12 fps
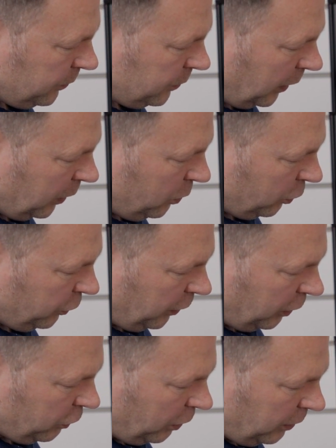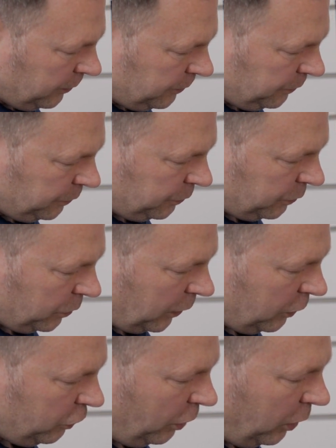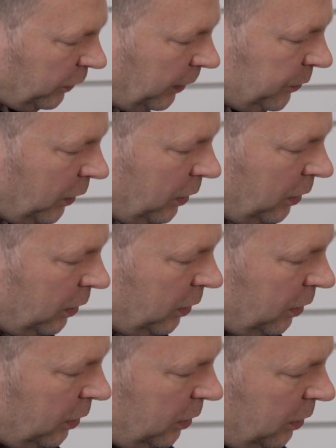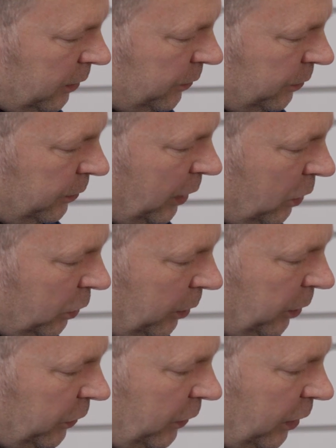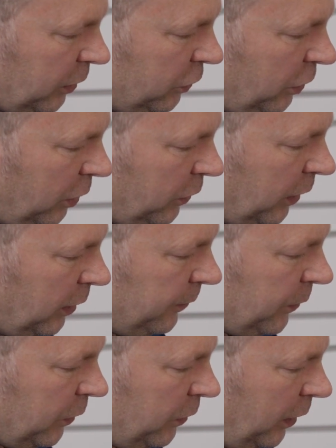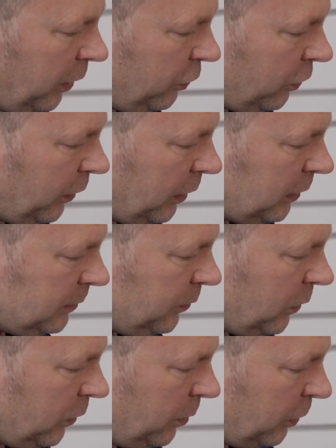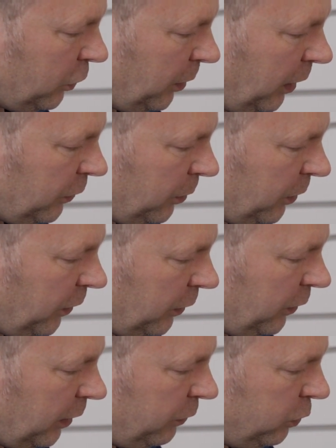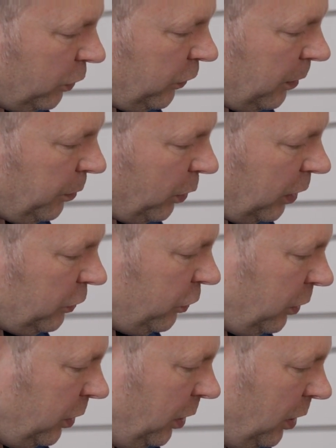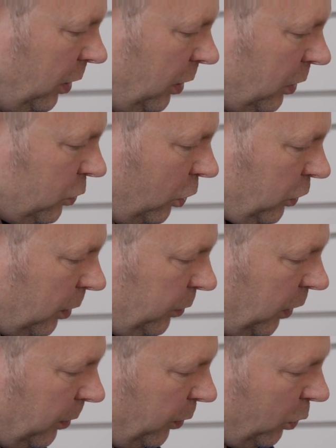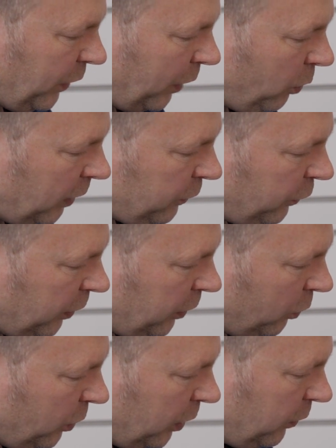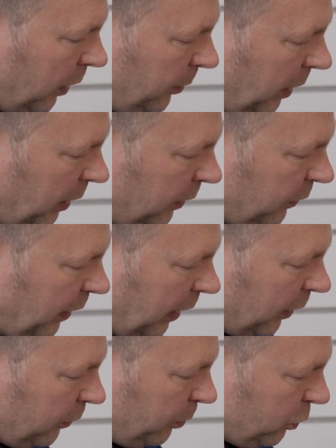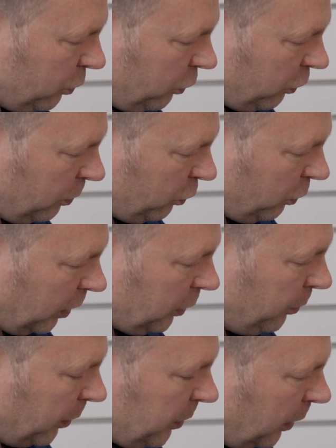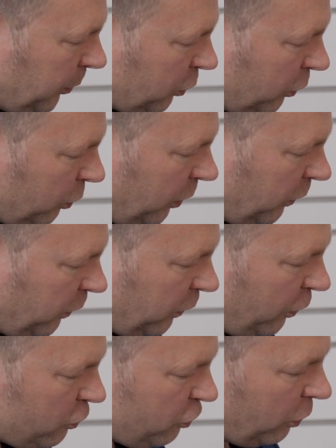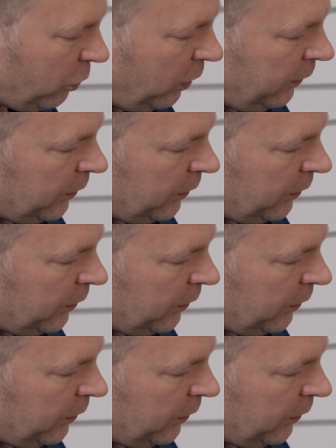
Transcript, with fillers: najgłośniejsza. Zielona biało-niebieska, zielona znaleziona. Zobaczymy, jak sobie za chwilę Flux tym poradzi. No tym nie było najłatwiej, nie ukrywam, ale znalazł. Po dłuższym szukaniu pamiętajmy, że tu jest 100 żył.